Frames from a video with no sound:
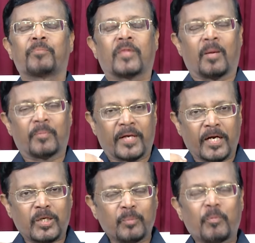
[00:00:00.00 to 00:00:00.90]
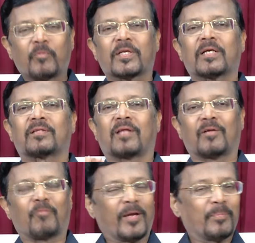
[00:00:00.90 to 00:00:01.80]
நாம் கெட்டு போவதற்கு தான்
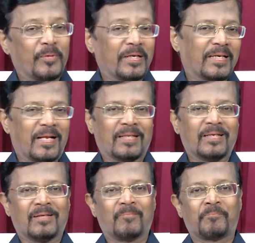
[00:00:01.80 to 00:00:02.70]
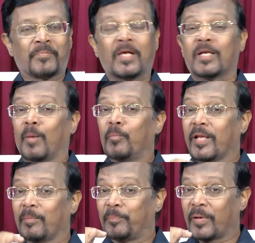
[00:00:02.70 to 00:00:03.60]
வாய்ப்பு இருக்கிறது
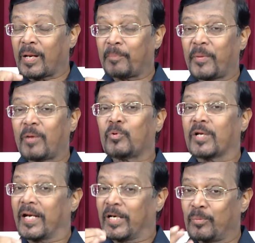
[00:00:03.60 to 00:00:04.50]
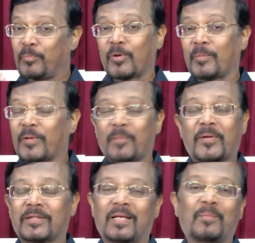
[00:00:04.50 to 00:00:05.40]
நம்முடைய பிறப்பே ஒரு கெட்டுப்போன
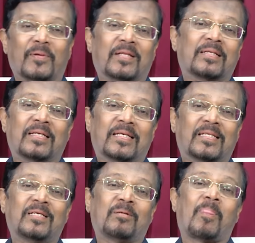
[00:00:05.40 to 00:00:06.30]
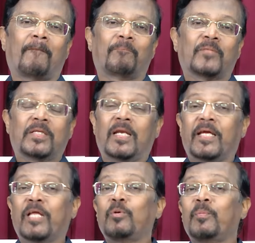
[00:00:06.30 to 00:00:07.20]
பிறப்பாகத்தானே தானே பிறந்திருக்குது இதில்
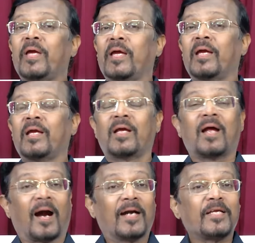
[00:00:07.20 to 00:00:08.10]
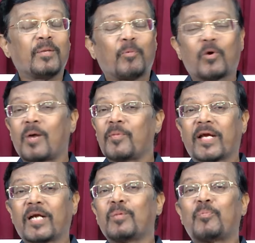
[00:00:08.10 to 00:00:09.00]
எதுவுமே அழுகி போகாமல்
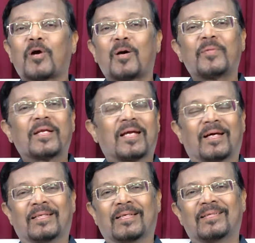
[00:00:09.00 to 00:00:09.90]
கெட்டு போகாமல் இருக்காது